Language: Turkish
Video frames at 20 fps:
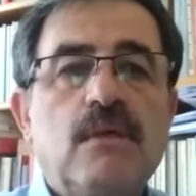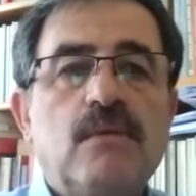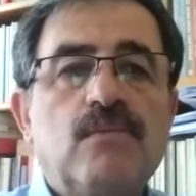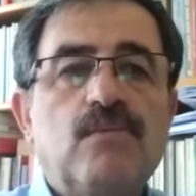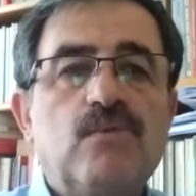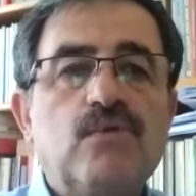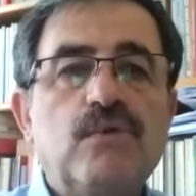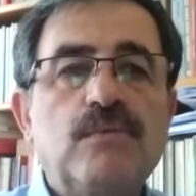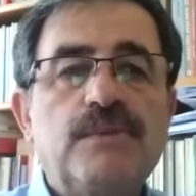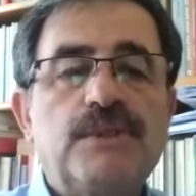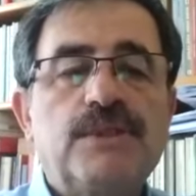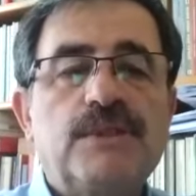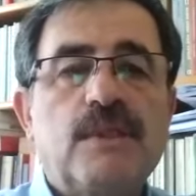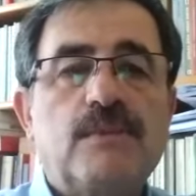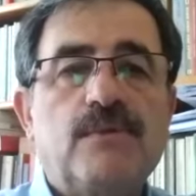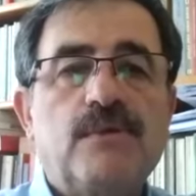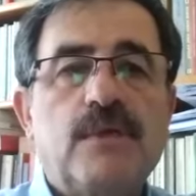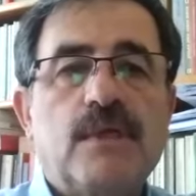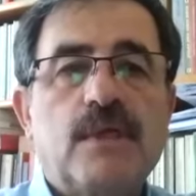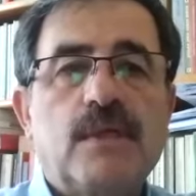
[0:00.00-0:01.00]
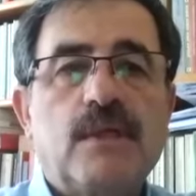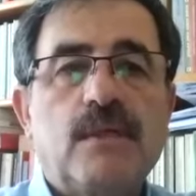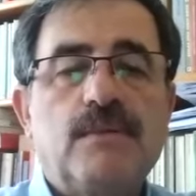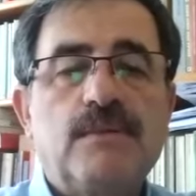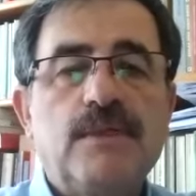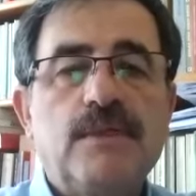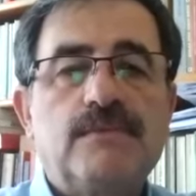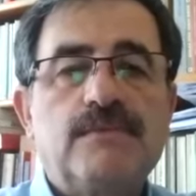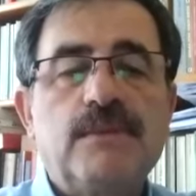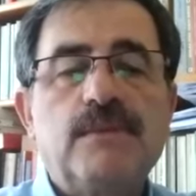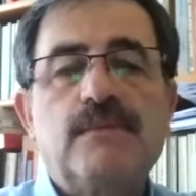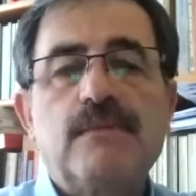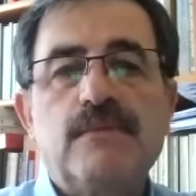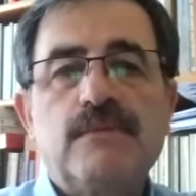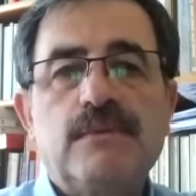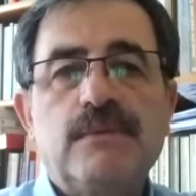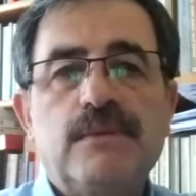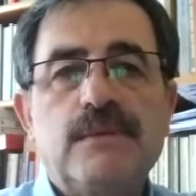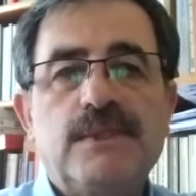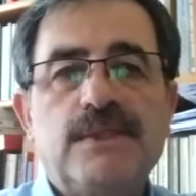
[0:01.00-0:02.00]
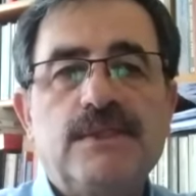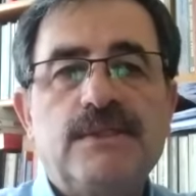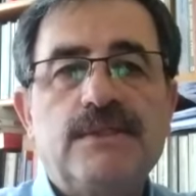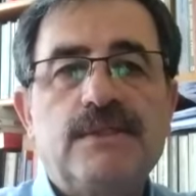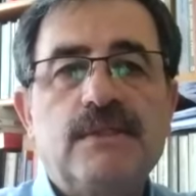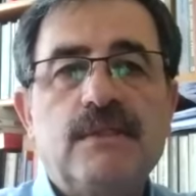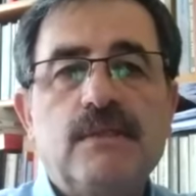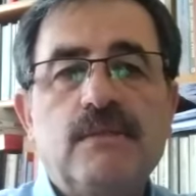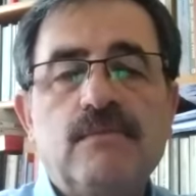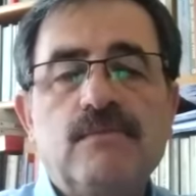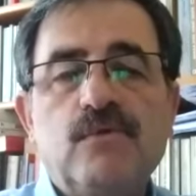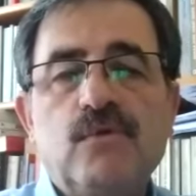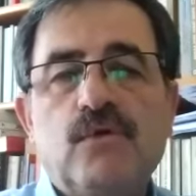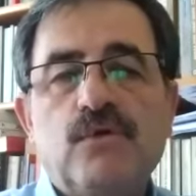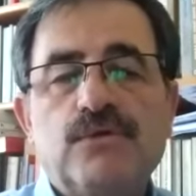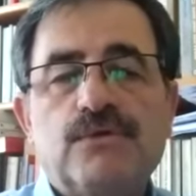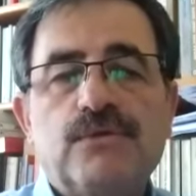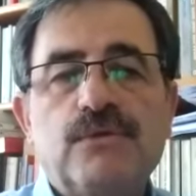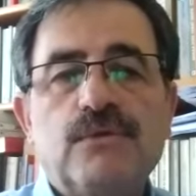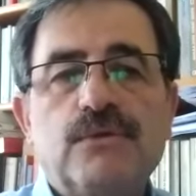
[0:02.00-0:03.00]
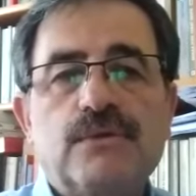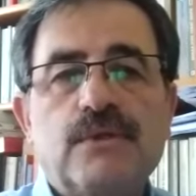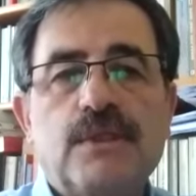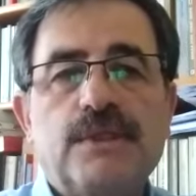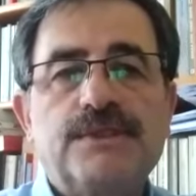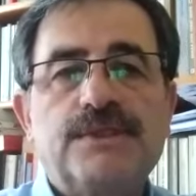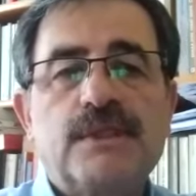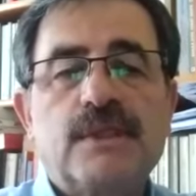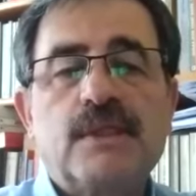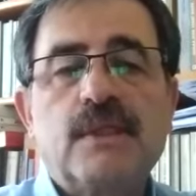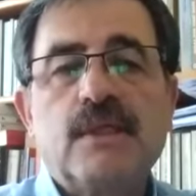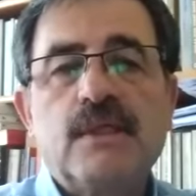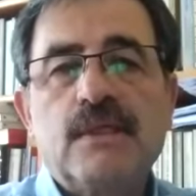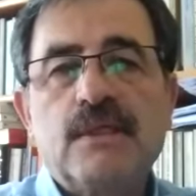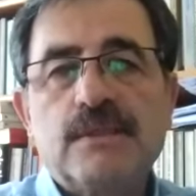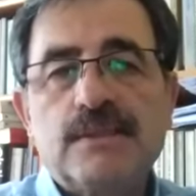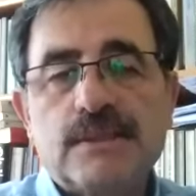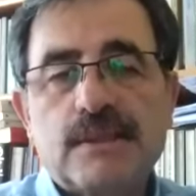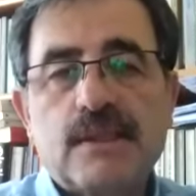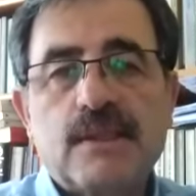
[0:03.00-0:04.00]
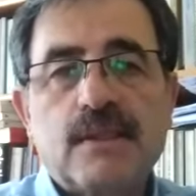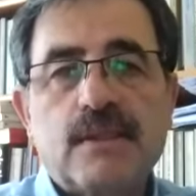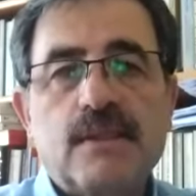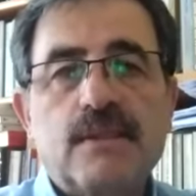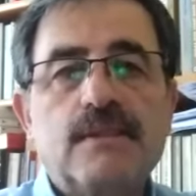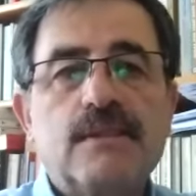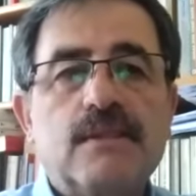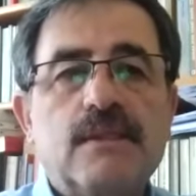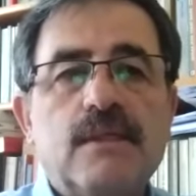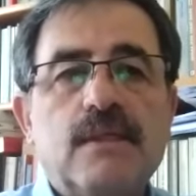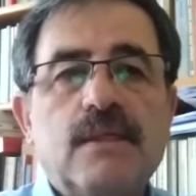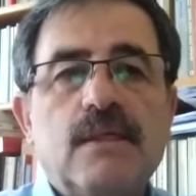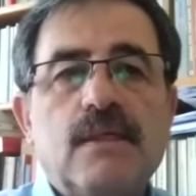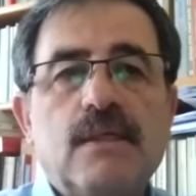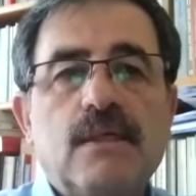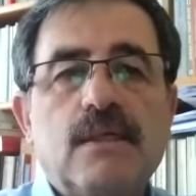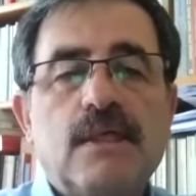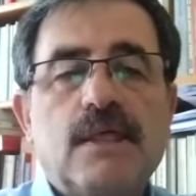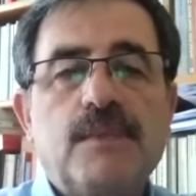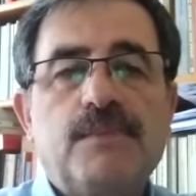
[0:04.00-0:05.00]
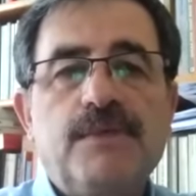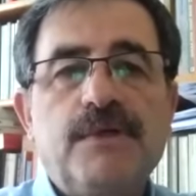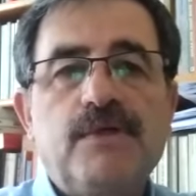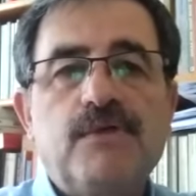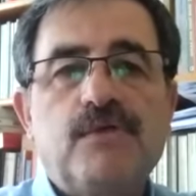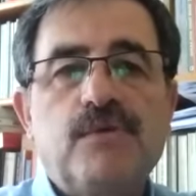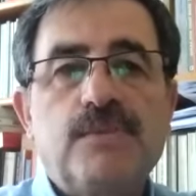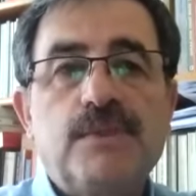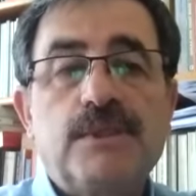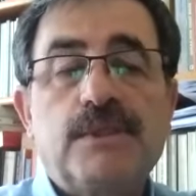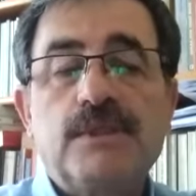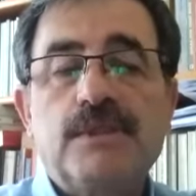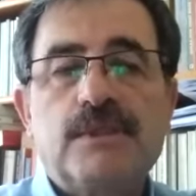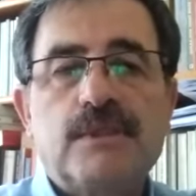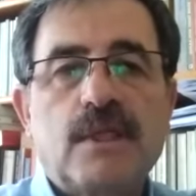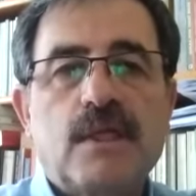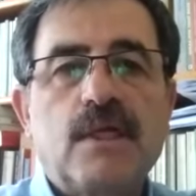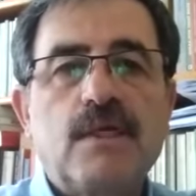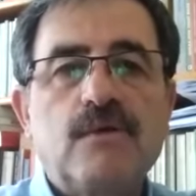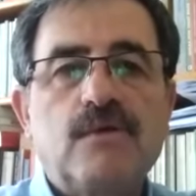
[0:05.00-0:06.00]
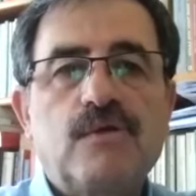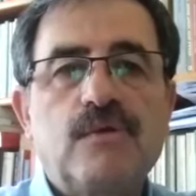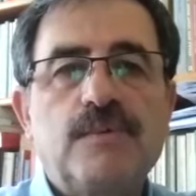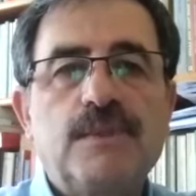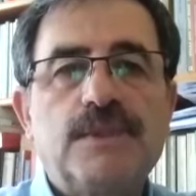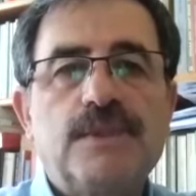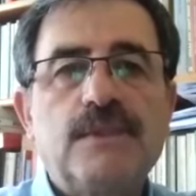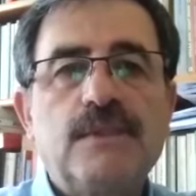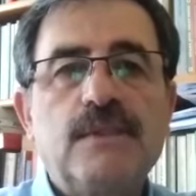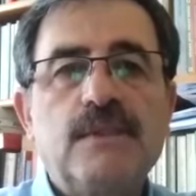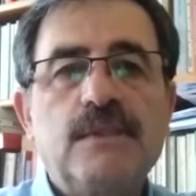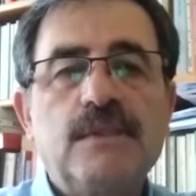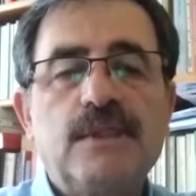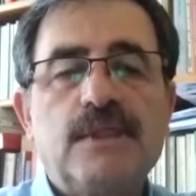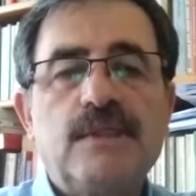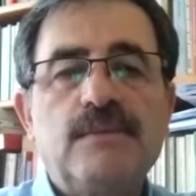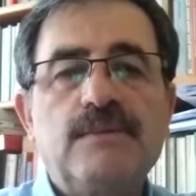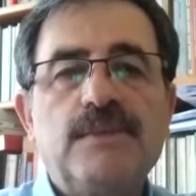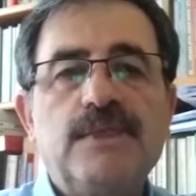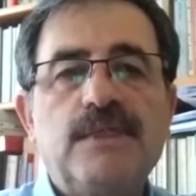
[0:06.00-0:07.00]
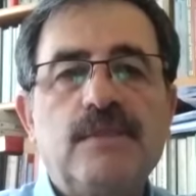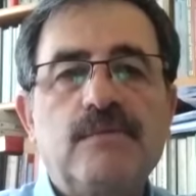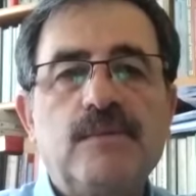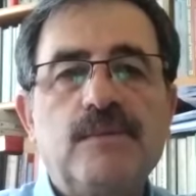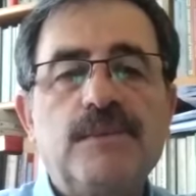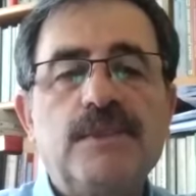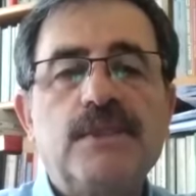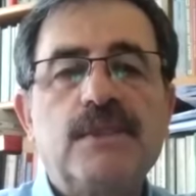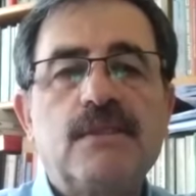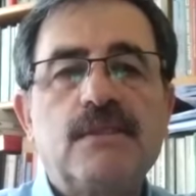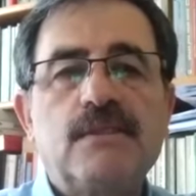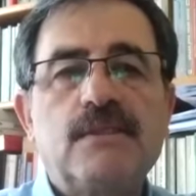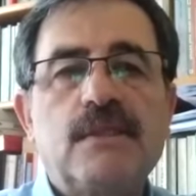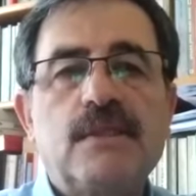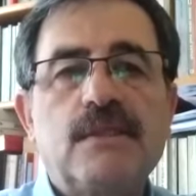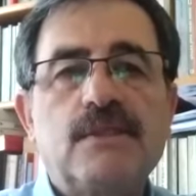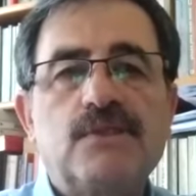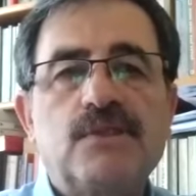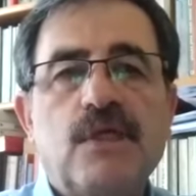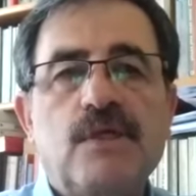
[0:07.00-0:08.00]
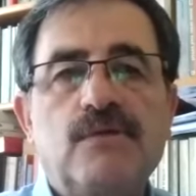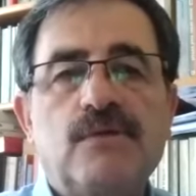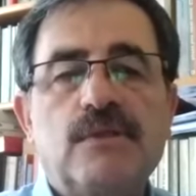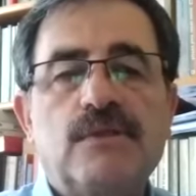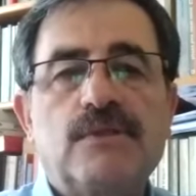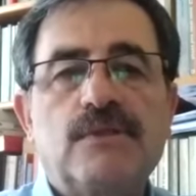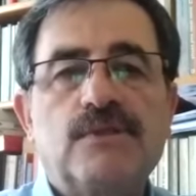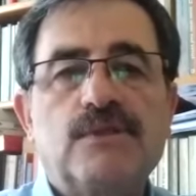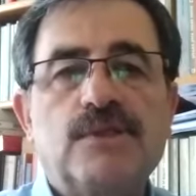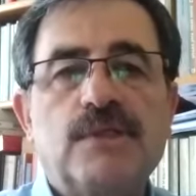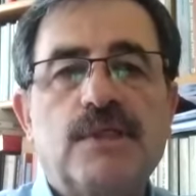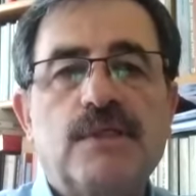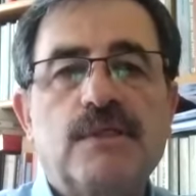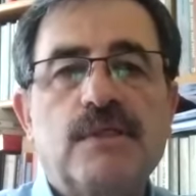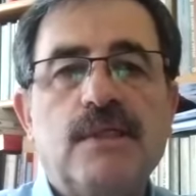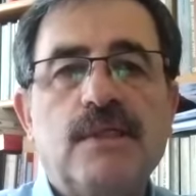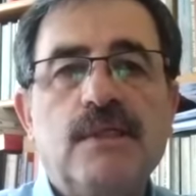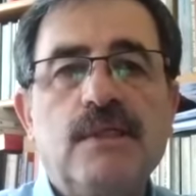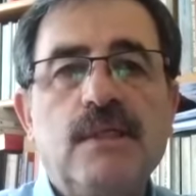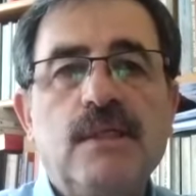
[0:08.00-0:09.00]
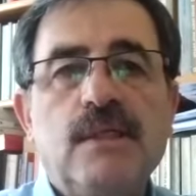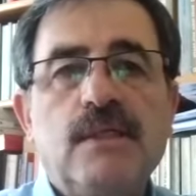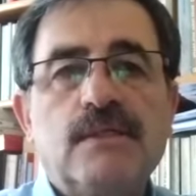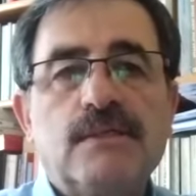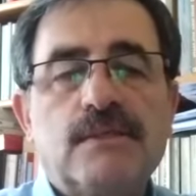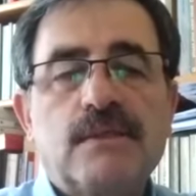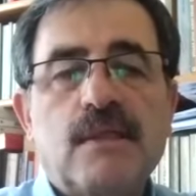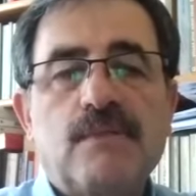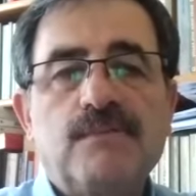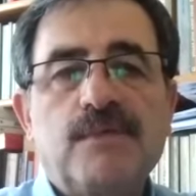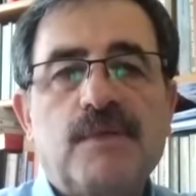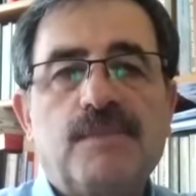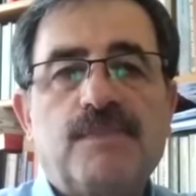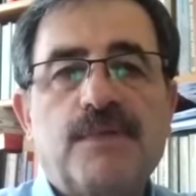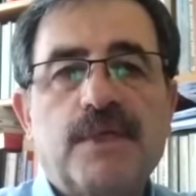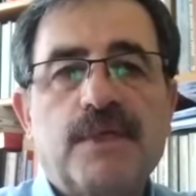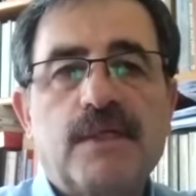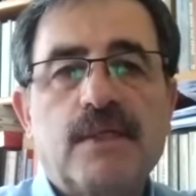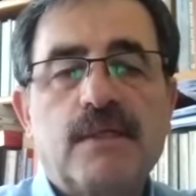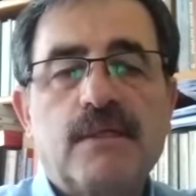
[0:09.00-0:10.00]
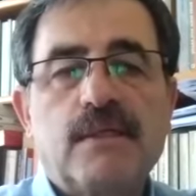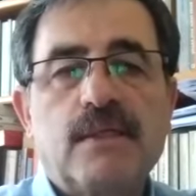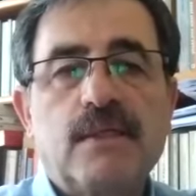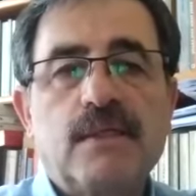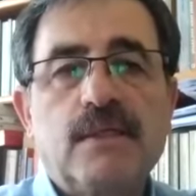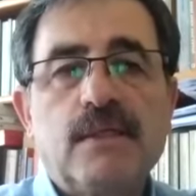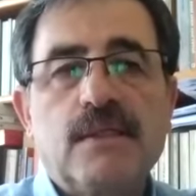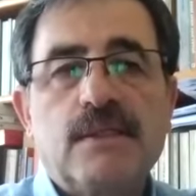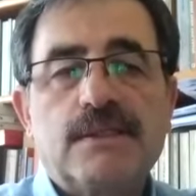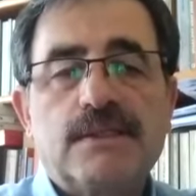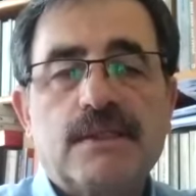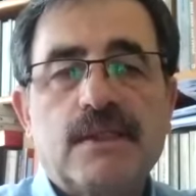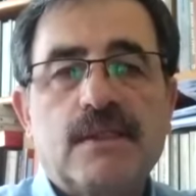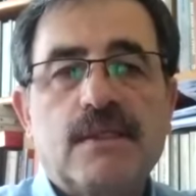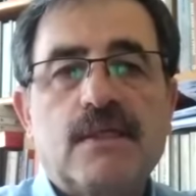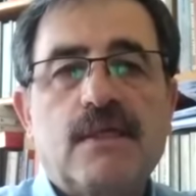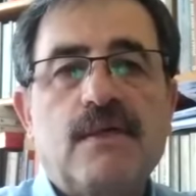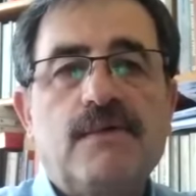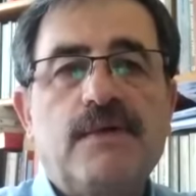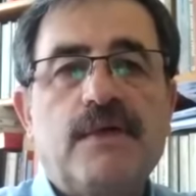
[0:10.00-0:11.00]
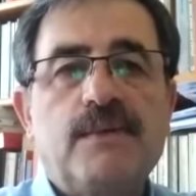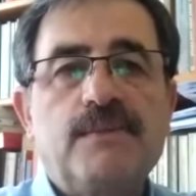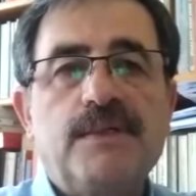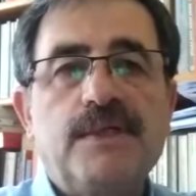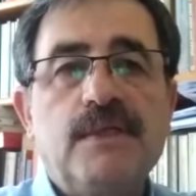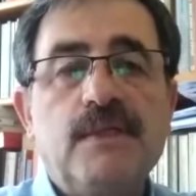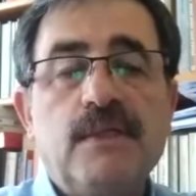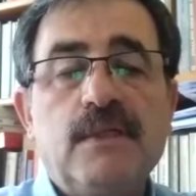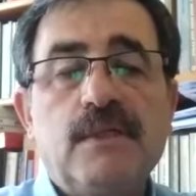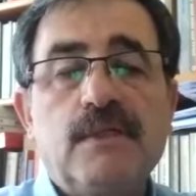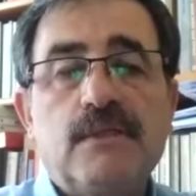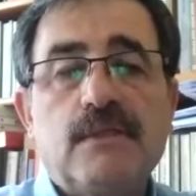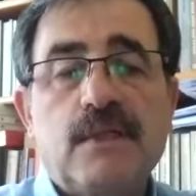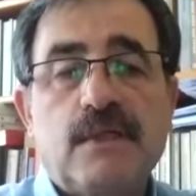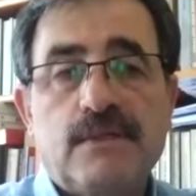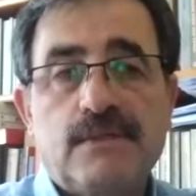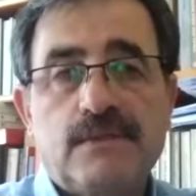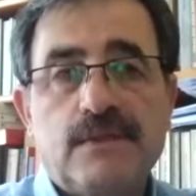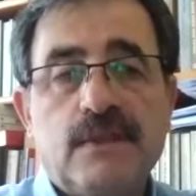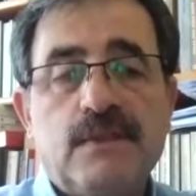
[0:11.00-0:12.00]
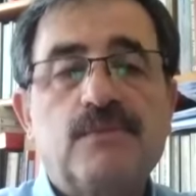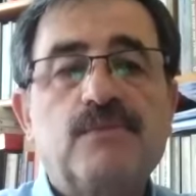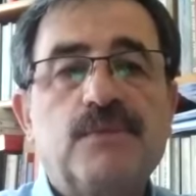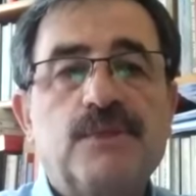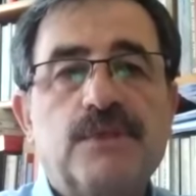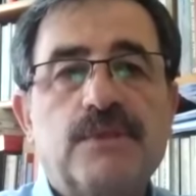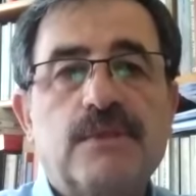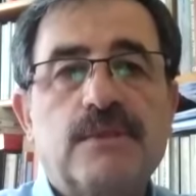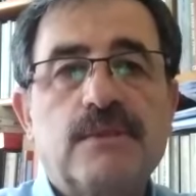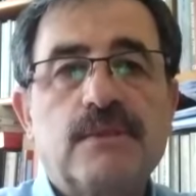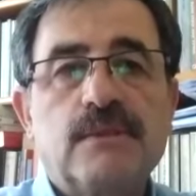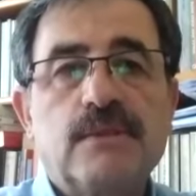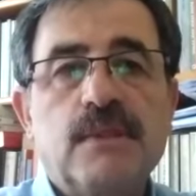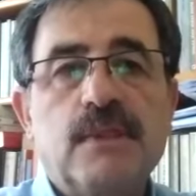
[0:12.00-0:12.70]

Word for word: Bunu bir zam olarak kabul etmek mümkün değildir. Bu olsa olsa ancak sadakadır. AKP hükümeti, saray hükümeti 2021 yılında da çay üreticilerine zam yapmak yerine sadaka vermeyi tercih etmiştir.